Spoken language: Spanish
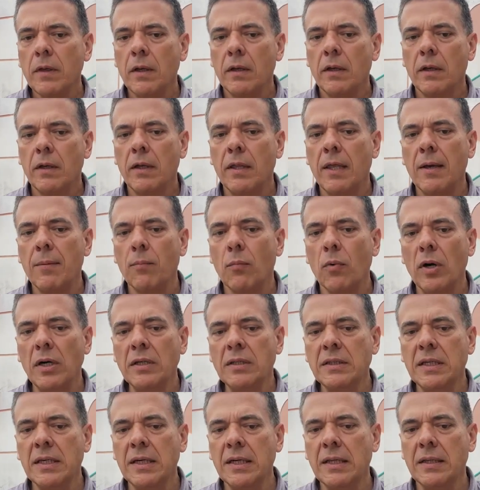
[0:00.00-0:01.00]
Se
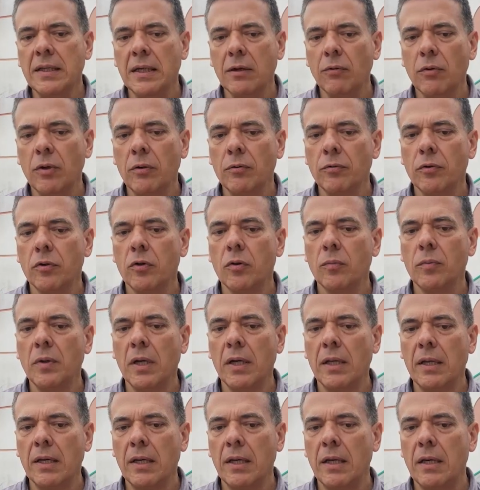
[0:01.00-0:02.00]
demuestra que tiene una
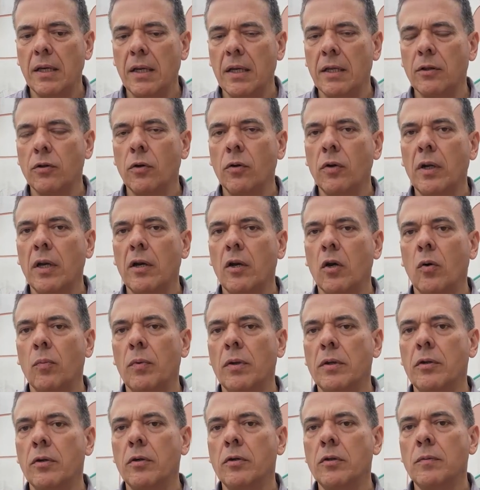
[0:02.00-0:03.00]
autonomía de 500
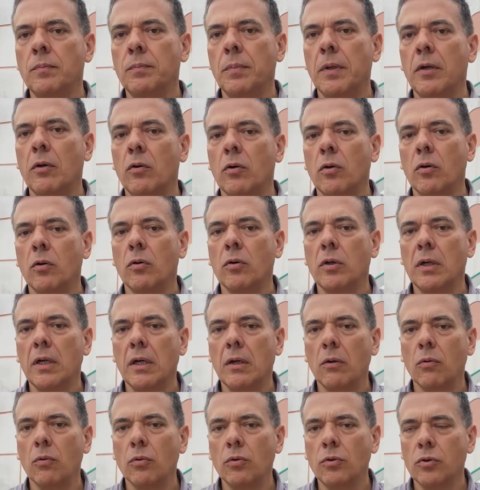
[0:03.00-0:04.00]
kilómetros, pero con
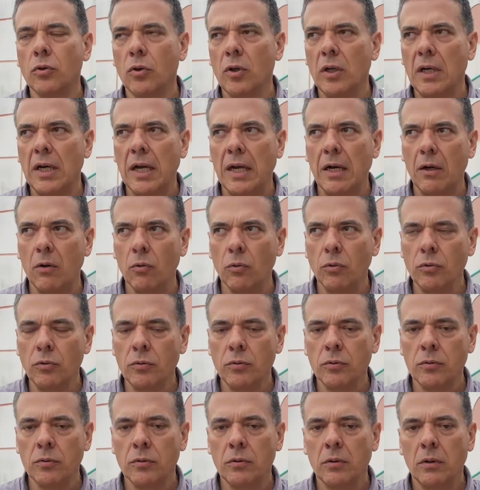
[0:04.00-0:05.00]
el uso de la
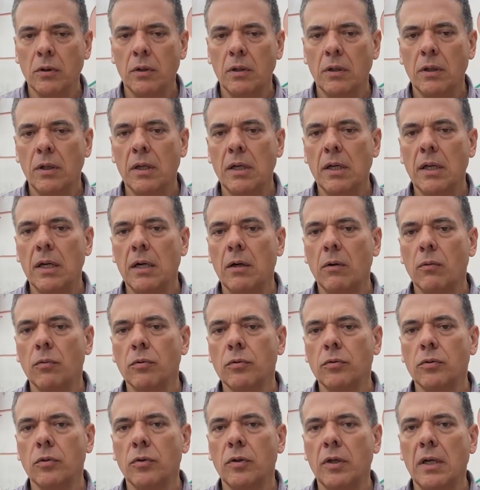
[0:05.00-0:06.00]
luz y el
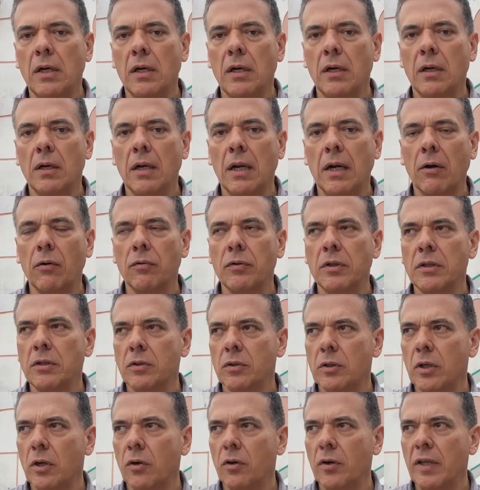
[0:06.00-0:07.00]
uso del
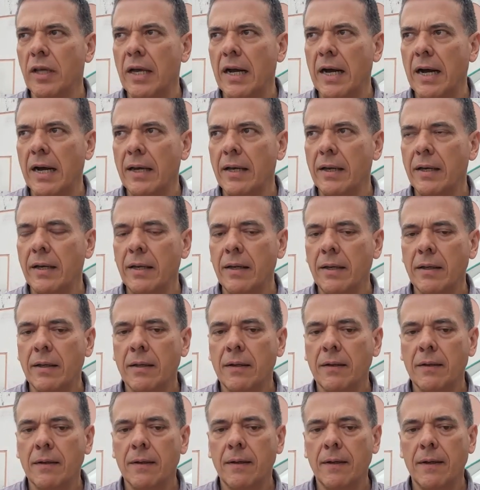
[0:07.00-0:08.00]
acondicionador de aire
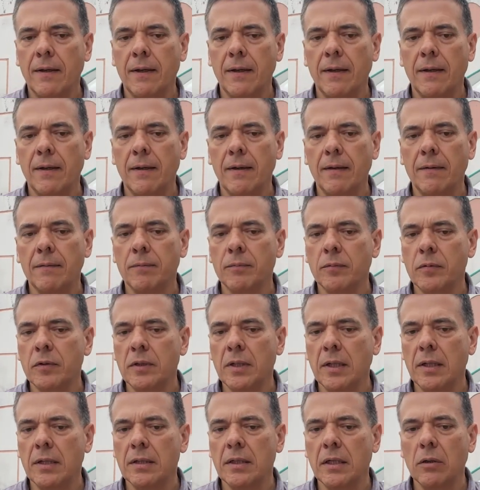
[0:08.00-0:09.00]
eh,
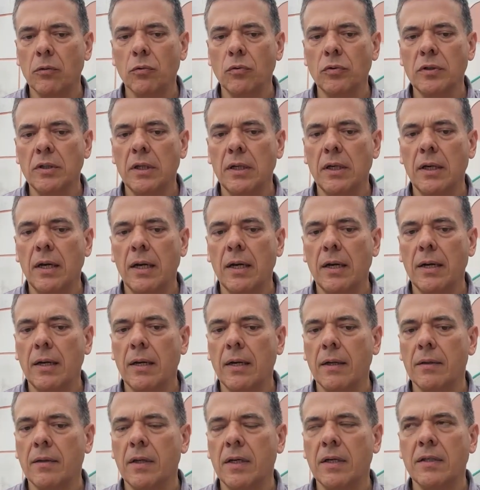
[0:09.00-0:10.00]
se reduce
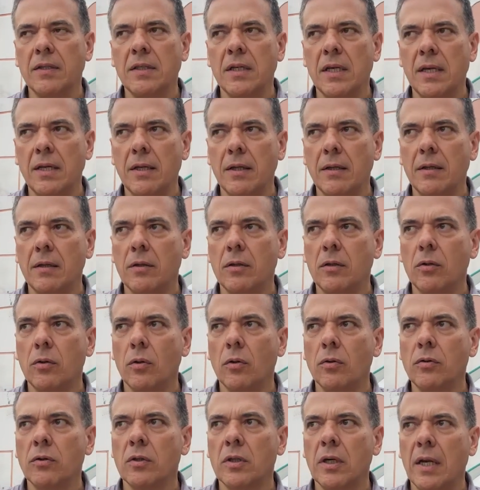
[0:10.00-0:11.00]
a
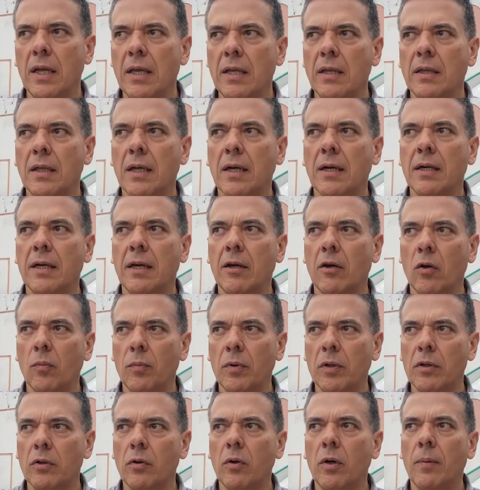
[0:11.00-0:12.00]
330
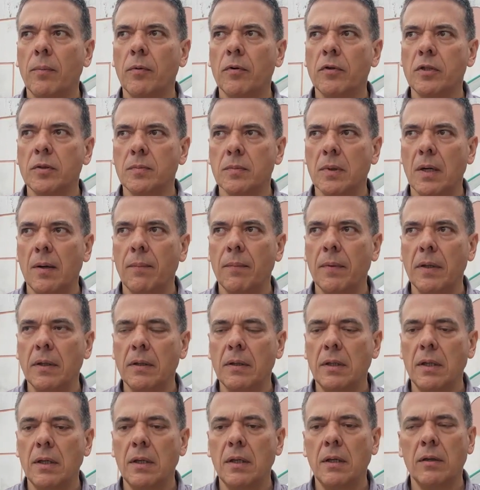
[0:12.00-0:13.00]
kilómetros
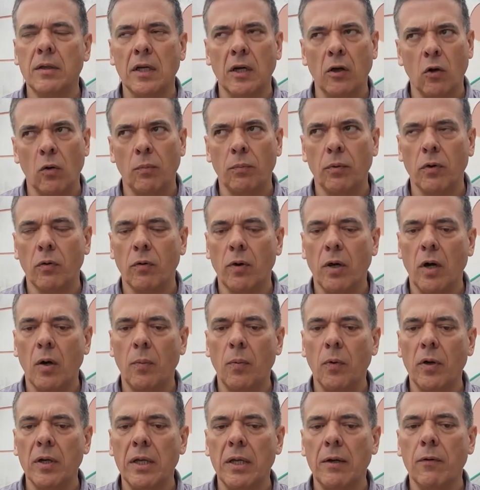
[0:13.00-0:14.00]
aproximadamente y está comprobado
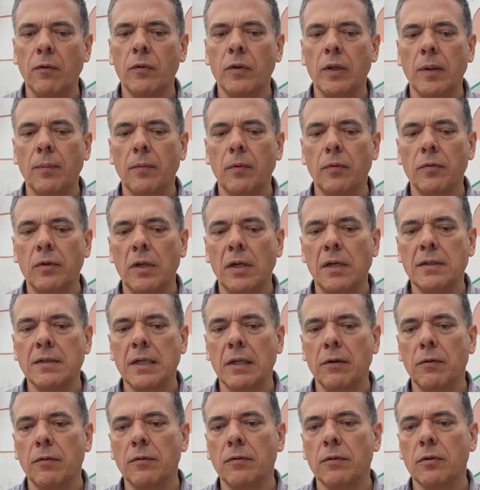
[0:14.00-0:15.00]
porque ya lo estamos
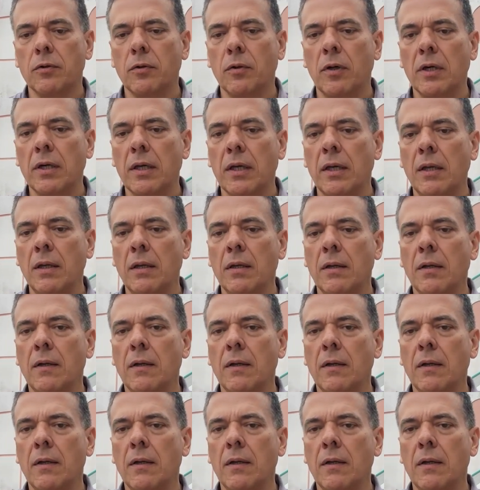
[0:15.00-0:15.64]
utilizando nosotros aquí.